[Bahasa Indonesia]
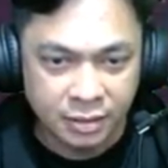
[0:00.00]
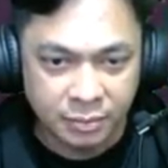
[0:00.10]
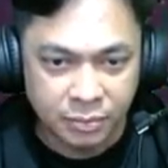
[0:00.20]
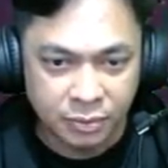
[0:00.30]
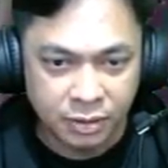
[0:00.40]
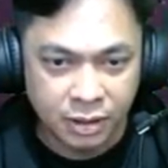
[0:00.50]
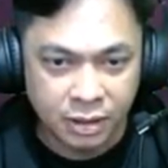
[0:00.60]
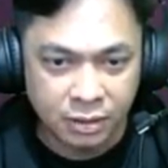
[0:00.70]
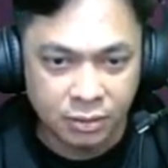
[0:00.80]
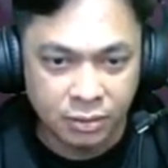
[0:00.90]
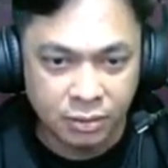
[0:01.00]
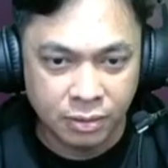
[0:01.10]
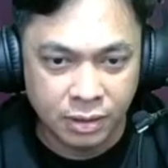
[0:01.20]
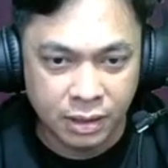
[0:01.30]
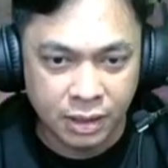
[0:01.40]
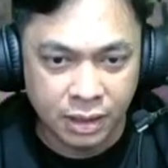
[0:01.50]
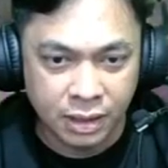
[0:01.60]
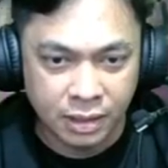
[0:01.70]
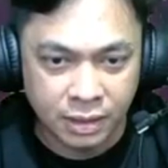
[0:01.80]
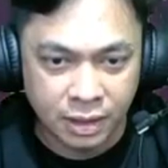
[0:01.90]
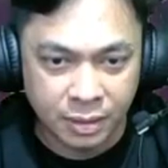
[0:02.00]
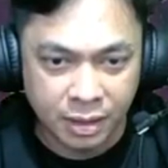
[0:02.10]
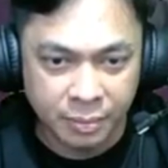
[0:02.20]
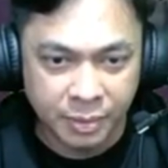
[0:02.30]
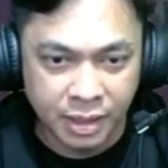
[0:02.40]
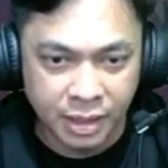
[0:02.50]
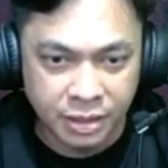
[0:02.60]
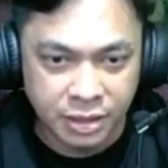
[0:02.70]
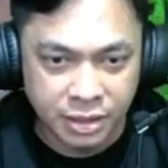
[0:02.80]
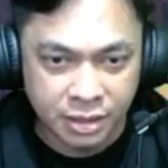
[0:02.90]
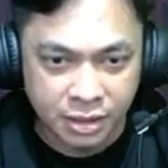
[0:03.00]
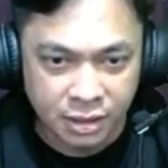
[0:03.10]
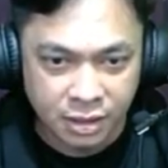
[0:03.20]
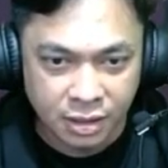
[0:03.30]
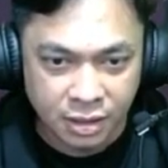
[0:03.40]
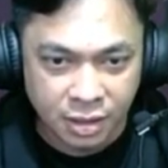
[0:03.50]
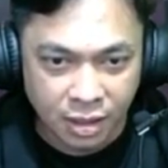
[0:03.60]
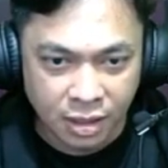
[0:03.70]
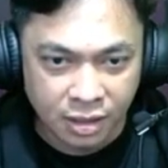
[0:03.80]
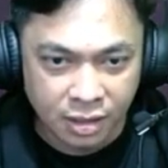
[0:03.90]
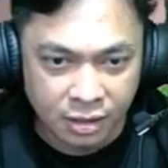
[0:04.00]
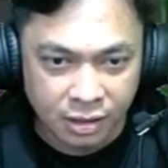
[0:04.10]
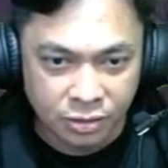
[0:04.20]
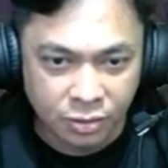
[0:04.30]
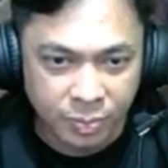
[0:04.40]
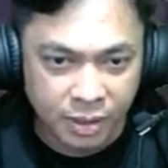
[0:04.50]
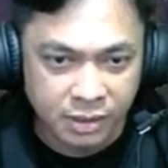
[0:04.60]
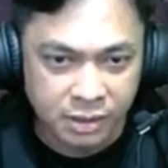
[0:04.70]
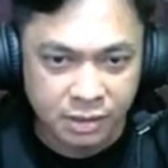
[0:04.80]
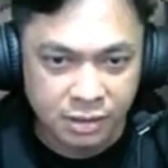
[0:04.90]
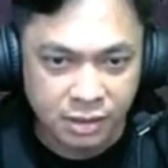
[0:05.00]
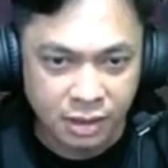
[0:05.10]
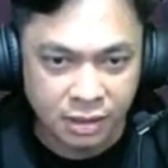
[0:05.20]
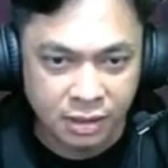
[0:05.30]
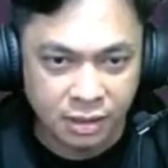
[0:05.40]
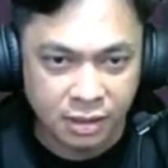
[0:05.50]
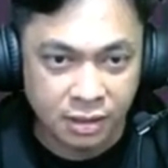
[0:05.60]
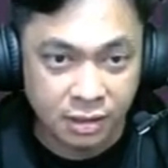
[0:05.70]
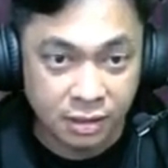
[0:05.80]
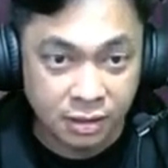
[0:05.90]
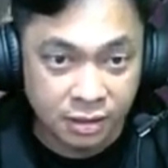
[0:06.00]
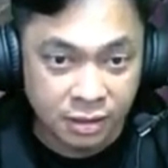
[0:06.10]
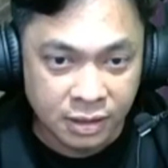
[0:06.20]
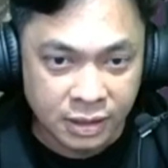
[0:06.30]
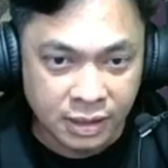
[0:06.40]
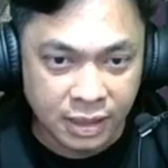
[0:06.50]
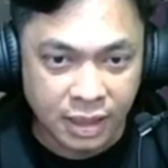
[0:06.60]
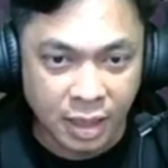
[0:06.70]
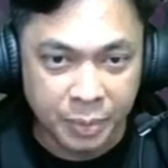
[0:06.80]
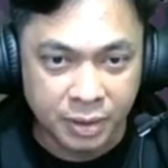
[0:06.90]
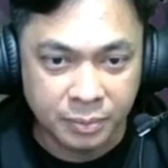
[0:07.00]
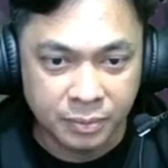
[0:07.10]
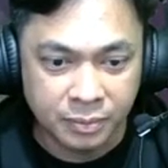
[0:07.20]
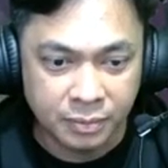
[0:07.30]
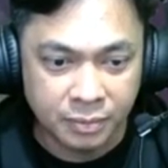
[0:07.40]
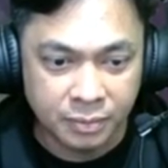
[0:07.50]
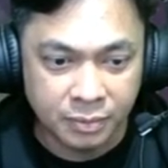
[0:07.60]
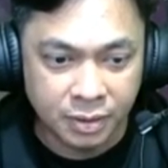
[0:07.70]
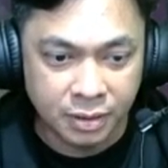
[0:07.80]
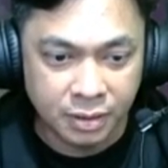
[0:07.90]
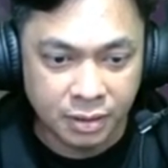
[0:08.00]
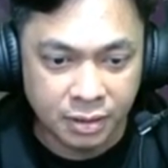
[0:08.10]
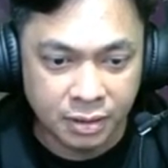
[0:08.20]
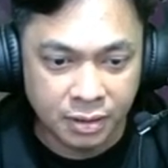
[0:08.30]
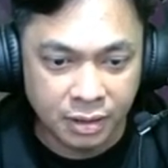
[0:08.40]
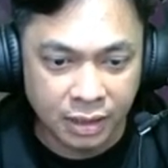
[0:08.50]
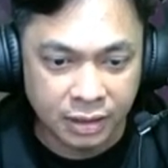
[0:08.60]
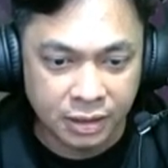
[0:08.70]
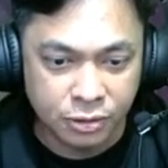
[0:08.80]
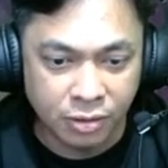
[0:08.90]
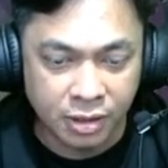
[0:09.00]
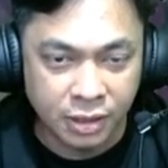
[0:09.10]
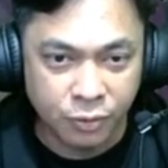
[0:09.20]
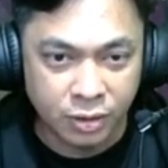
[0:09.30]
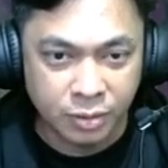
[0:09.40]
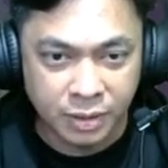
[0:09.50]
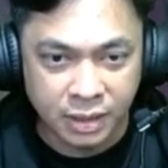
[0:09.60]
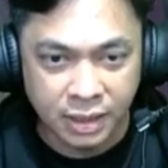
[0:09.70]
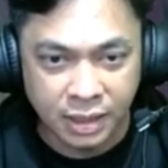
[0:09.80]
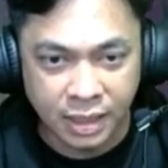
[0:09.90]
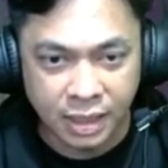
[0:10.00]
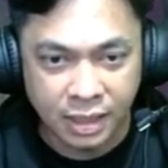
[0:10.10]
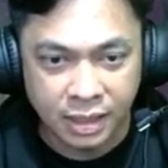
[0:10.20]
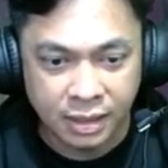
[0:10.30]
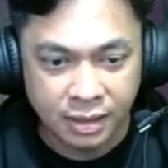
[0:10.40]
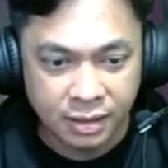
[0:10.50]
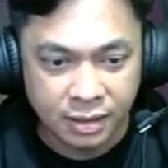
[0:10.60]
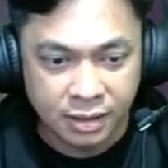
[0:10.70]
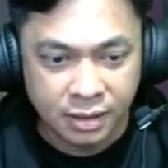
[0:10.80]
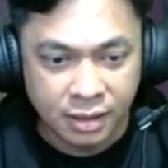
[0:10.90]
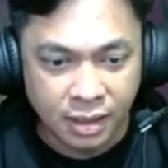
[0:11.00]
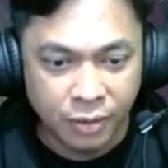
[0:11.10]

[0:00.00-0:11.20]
putar oke okay. kita ada, ada bandage ada tensoplas ada ya dapat uh, at least you are here with me iya yeah. I